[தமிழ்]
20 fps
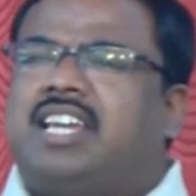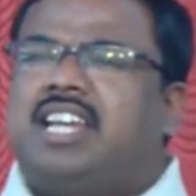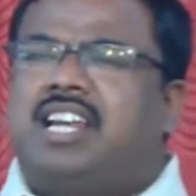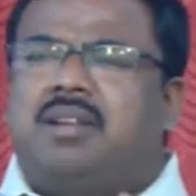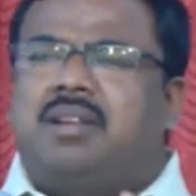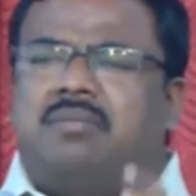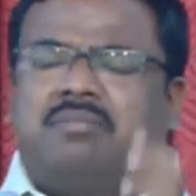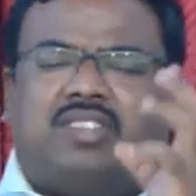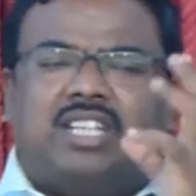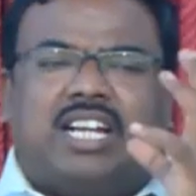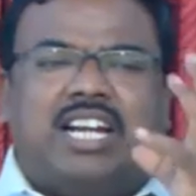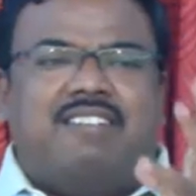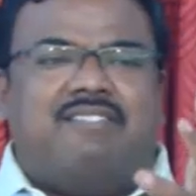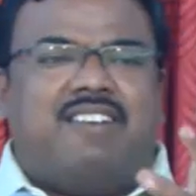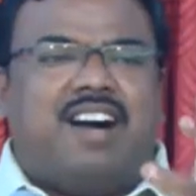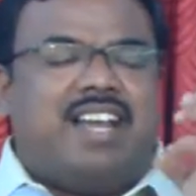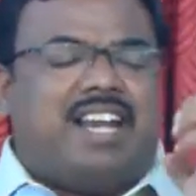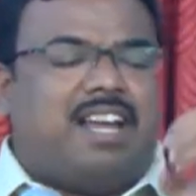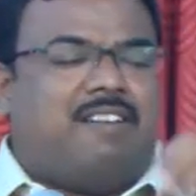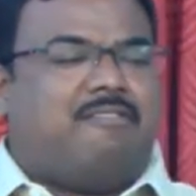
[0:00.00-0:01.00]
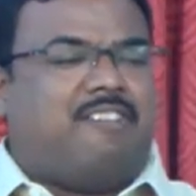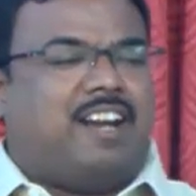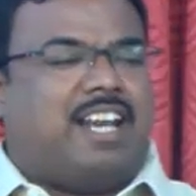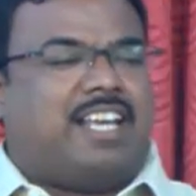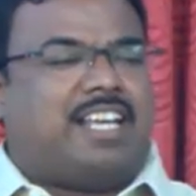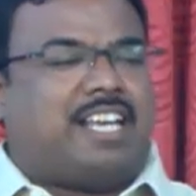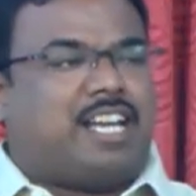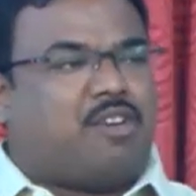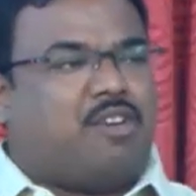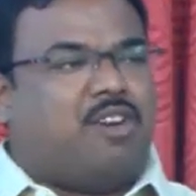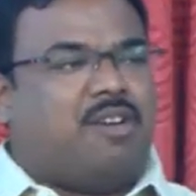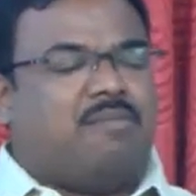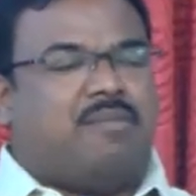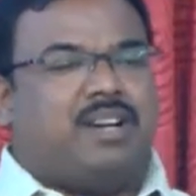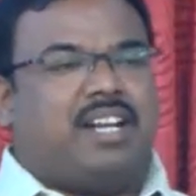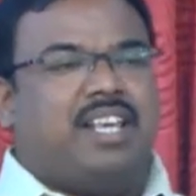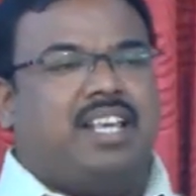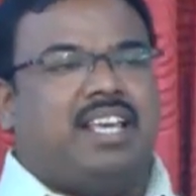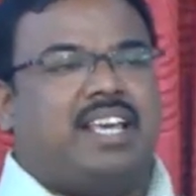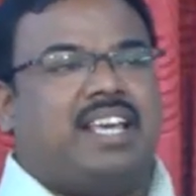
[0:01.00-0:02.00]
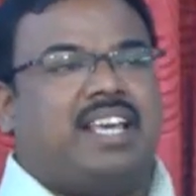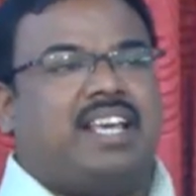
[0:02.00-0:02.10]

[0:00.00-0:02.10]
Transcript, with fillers: இன்னும் தெளிவாய் நாம் விளங்கி கொள்ளும்படி